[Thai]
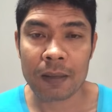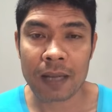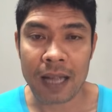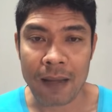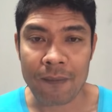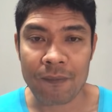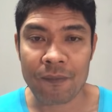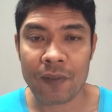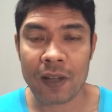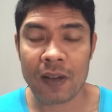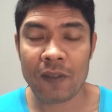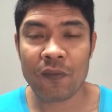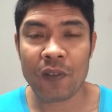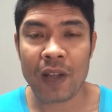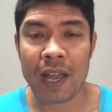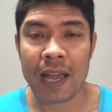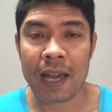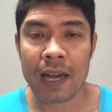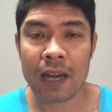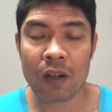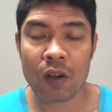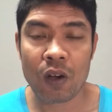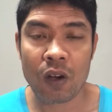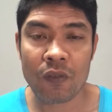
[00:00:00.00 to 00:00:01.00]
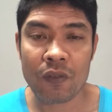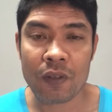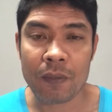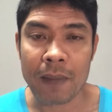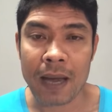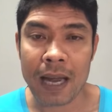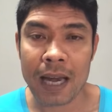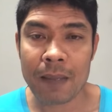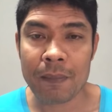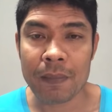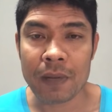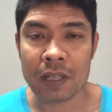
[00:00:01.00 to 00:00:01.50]
กับแฟนๆแล้วก็ฝี
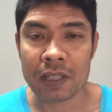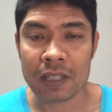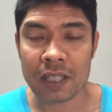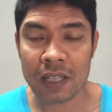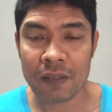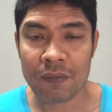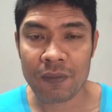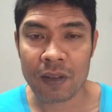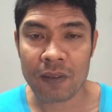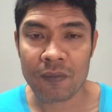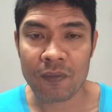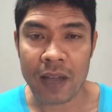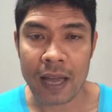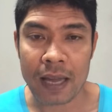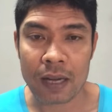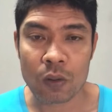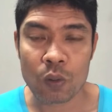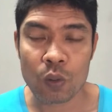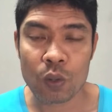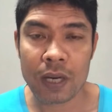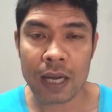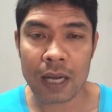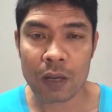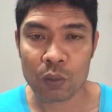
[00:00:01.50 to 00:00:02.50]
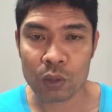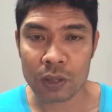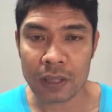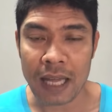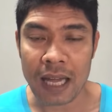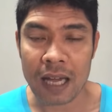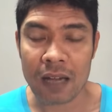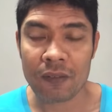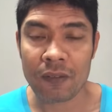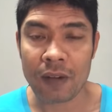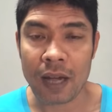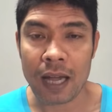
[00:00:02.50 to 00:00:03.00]
ไม้ลายมือที่แฟนๆคุ้นหน้าคุ้นตา